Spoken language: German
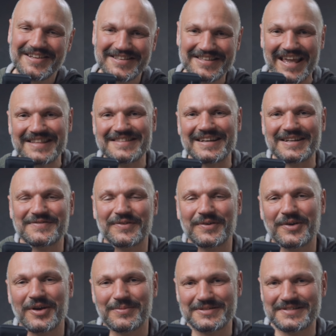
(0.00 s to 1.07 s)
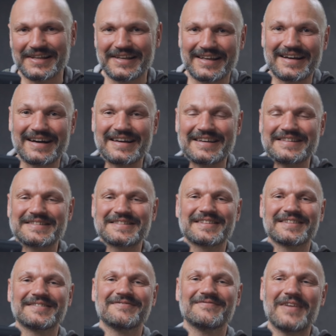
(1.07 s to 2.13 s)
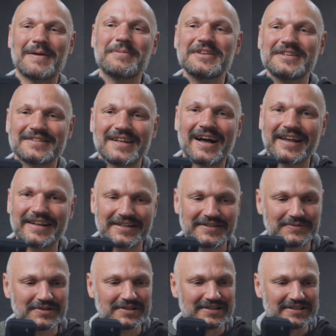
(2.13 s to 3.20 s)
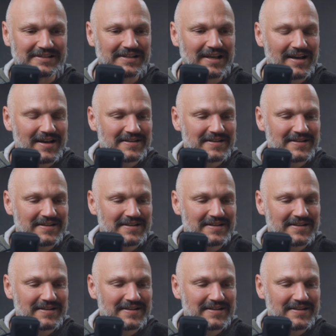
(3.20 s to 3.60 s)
Jenseits von Körper, Seele, Geist. Wer bin ich da eigentlich wirklich?